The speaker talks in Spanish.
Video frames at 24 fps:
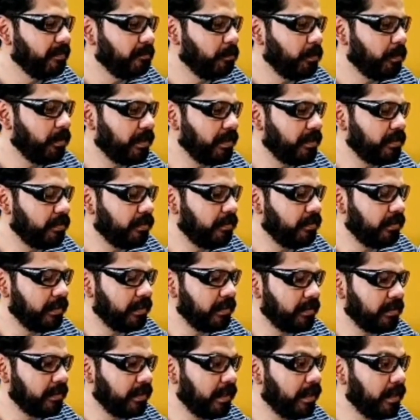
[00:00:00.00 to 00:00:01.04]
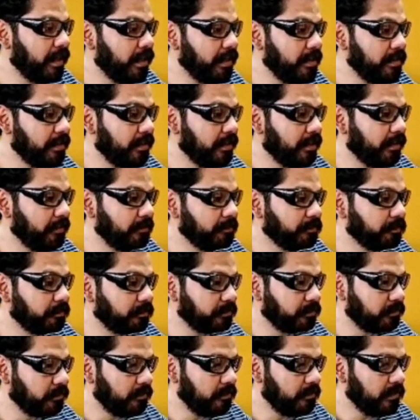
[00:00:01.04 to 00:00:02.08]
Por eso está ese,
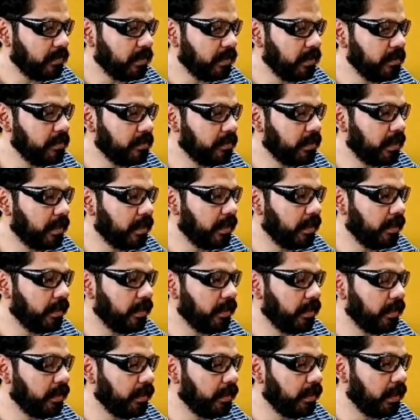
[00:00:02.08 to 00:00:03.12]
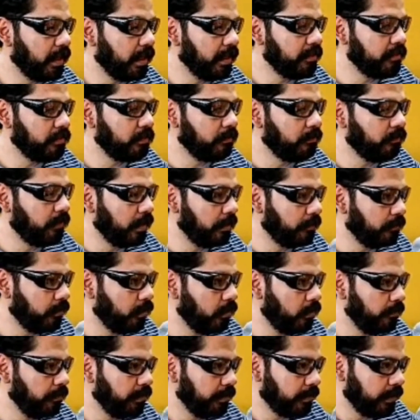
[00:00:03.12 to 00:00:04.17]
está I Survived
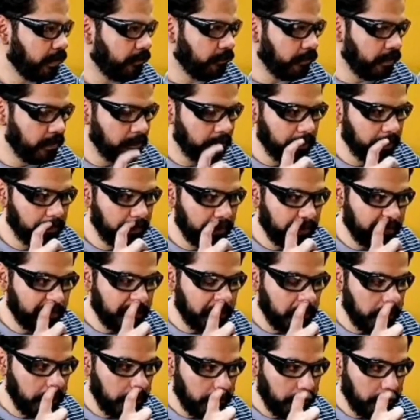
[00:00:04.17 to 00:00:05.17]
COVID, que fue el primero.